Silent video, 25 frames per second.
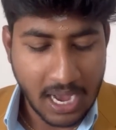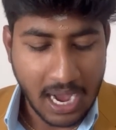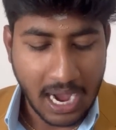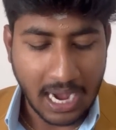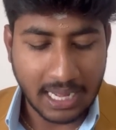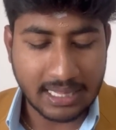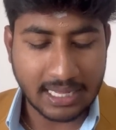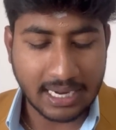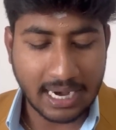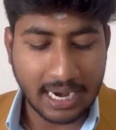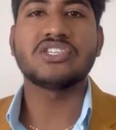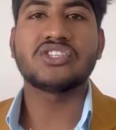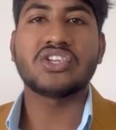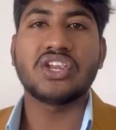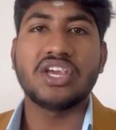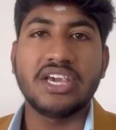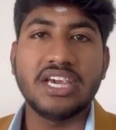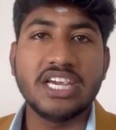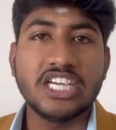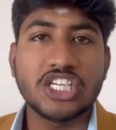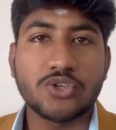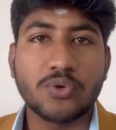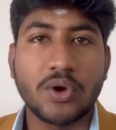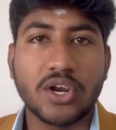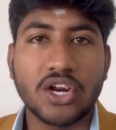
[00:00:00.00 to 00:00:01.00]
அதுக்கடுத்து
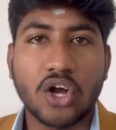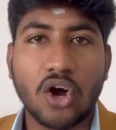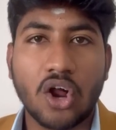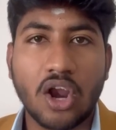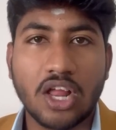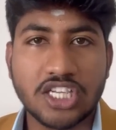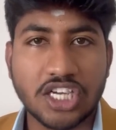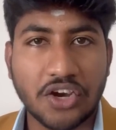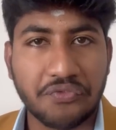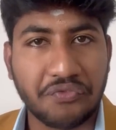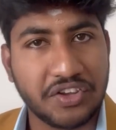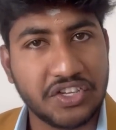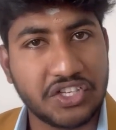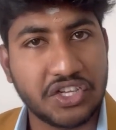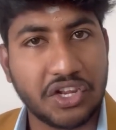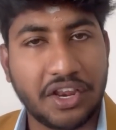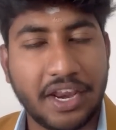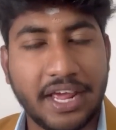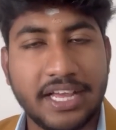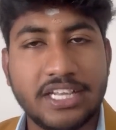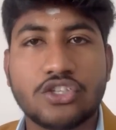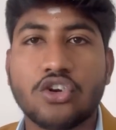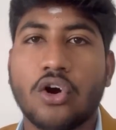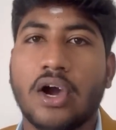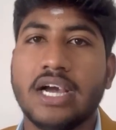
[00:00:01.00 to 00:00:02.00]
ஈஸ்வர் காலேஜ் ஆஃப்
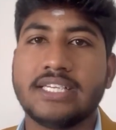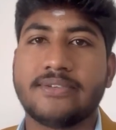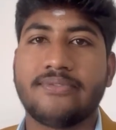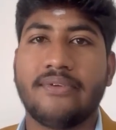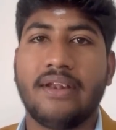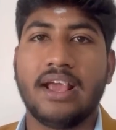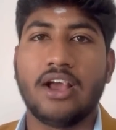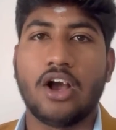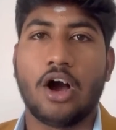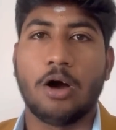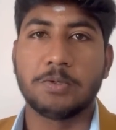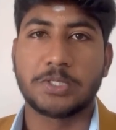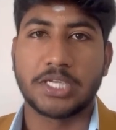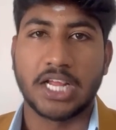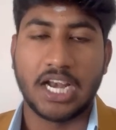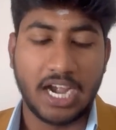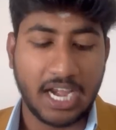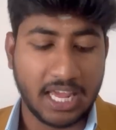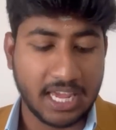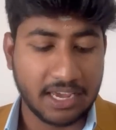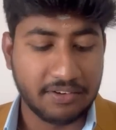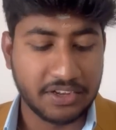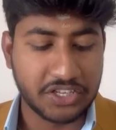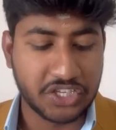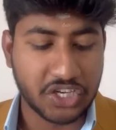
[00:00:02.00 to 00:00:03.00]
இன்ஜினியரிங் சாய்ஸ் ஃபில்லிங் ஆப்ஷன்ல
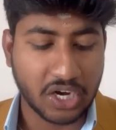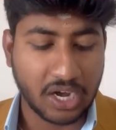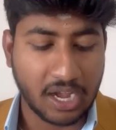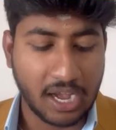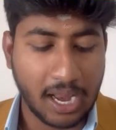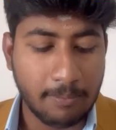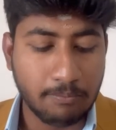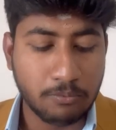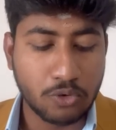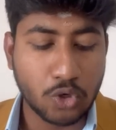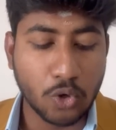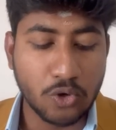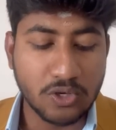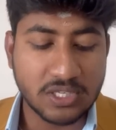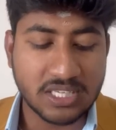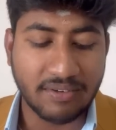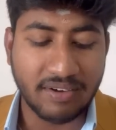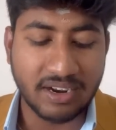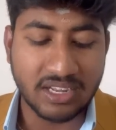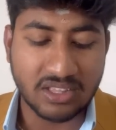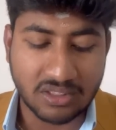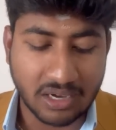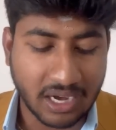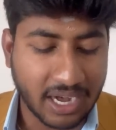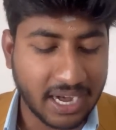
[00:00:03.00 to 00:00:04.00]
நீங்க வச்சுக்கலாம் டூ
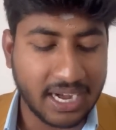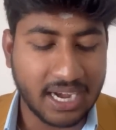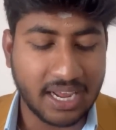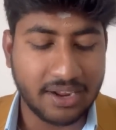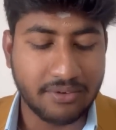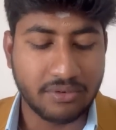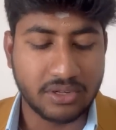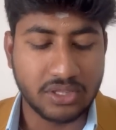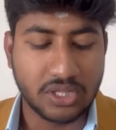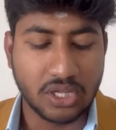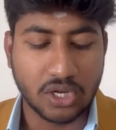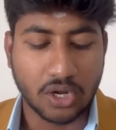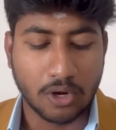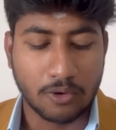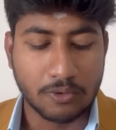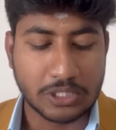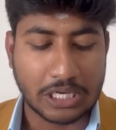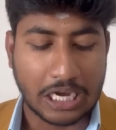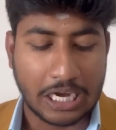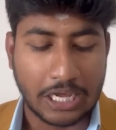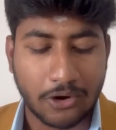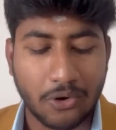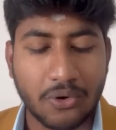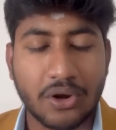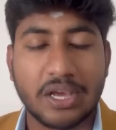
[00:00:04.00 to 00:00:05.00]
செவன் த்ரீ நைன் வந்து
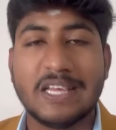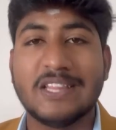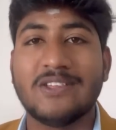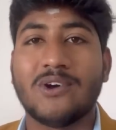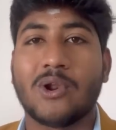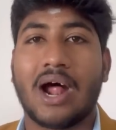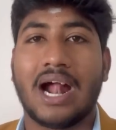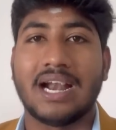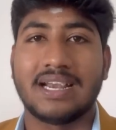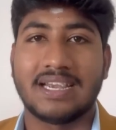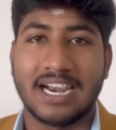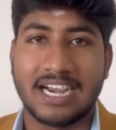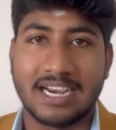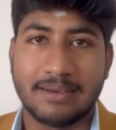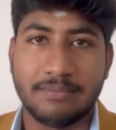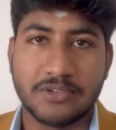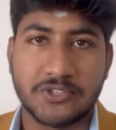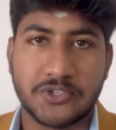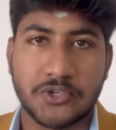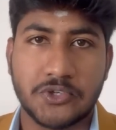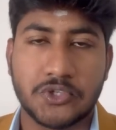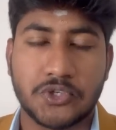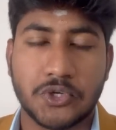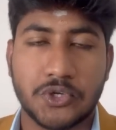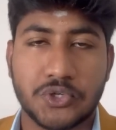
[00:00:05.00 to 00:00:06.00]
கவுன்சிலிங் கோட் இது ஒரு அட்டானமஸ்
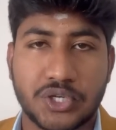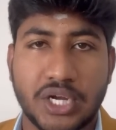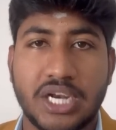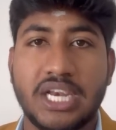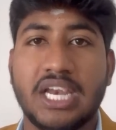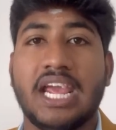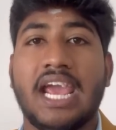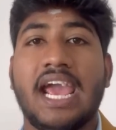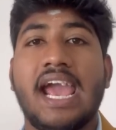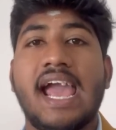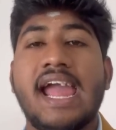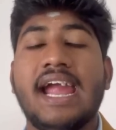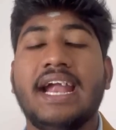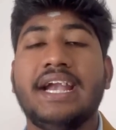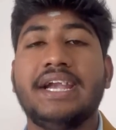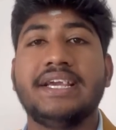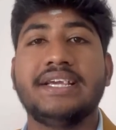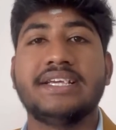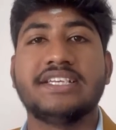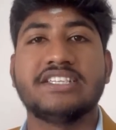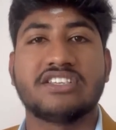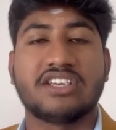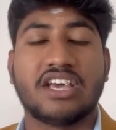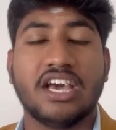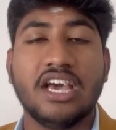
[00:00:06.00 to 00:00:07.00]
இன்ஸ்டியூஷன்
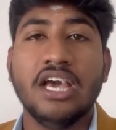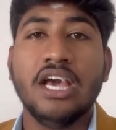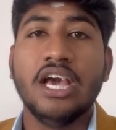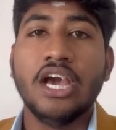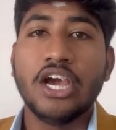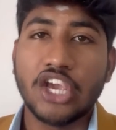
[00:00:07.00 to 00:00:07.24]
ஏஐடிஎஸ்க்கு